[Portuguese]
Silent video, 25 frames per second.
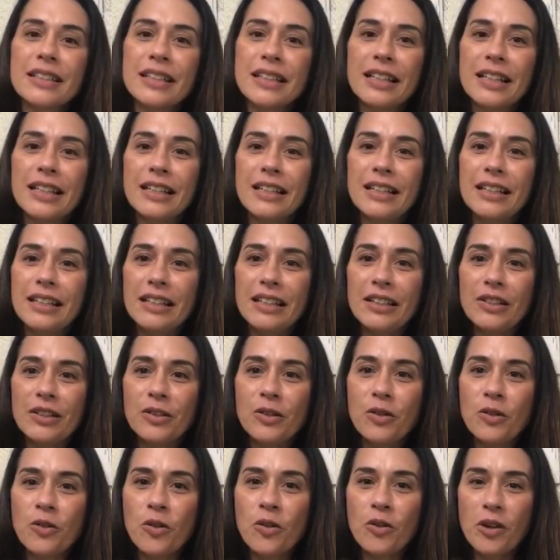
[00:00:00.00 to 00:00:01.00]
é,
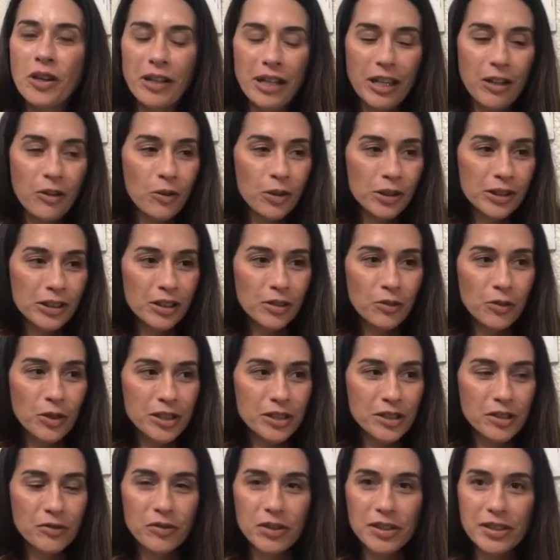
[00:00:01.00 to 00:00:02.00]
ou qualquer outra
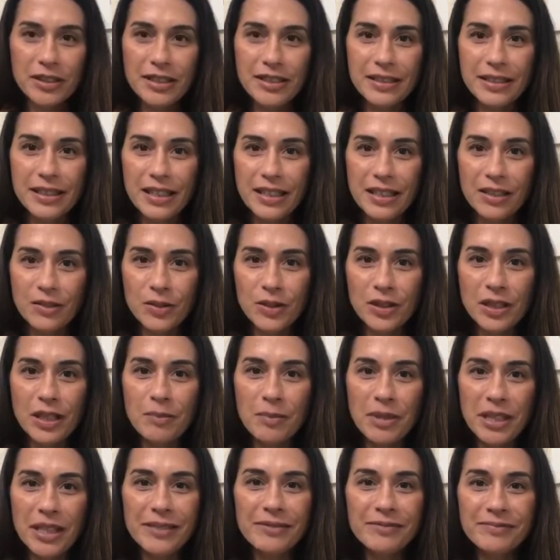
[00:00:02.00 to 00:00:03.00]
coisa que vocês queiram
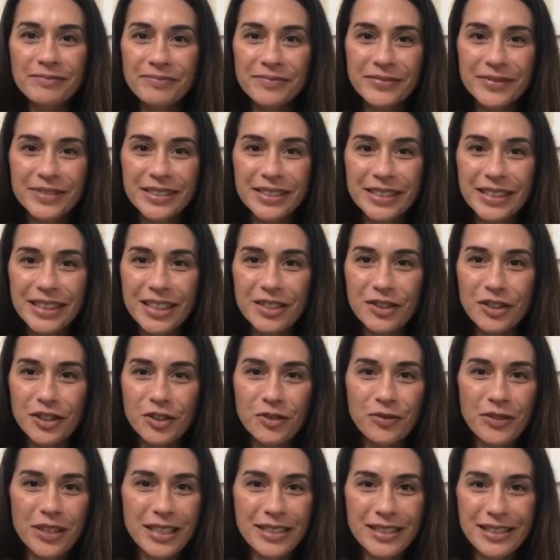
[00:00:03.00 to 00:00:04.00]
saber que a gente
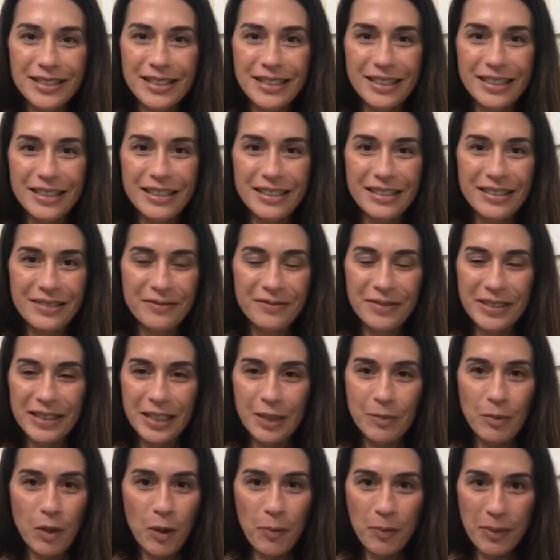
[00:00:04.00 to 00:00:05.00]
vai, ser, vai ter
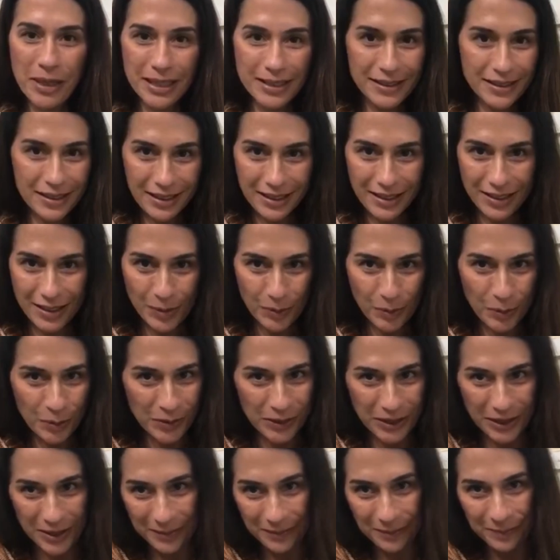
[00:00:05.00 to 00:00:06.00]
o maior prazer em
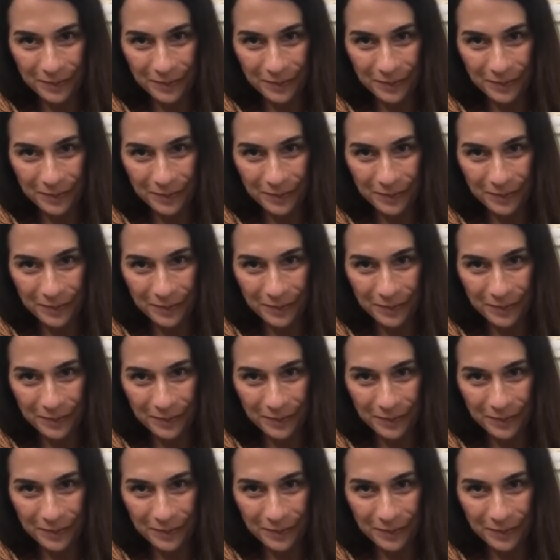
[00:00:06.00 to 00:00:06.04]
responder.